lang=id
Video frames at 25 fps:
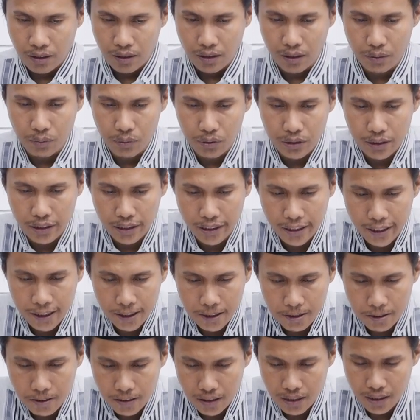
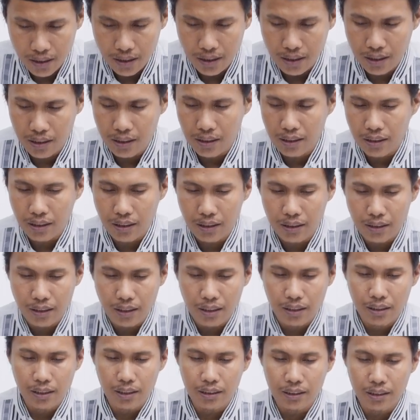Kemudian uh,
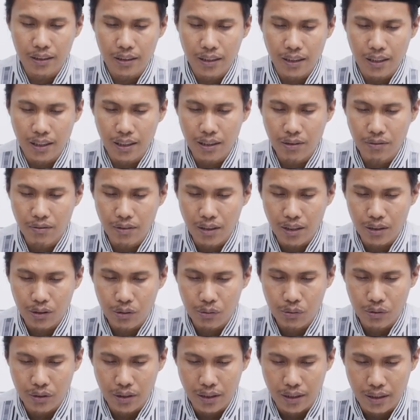kita lihat sekarang
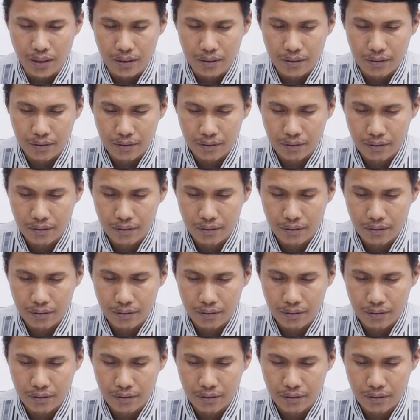waktunya.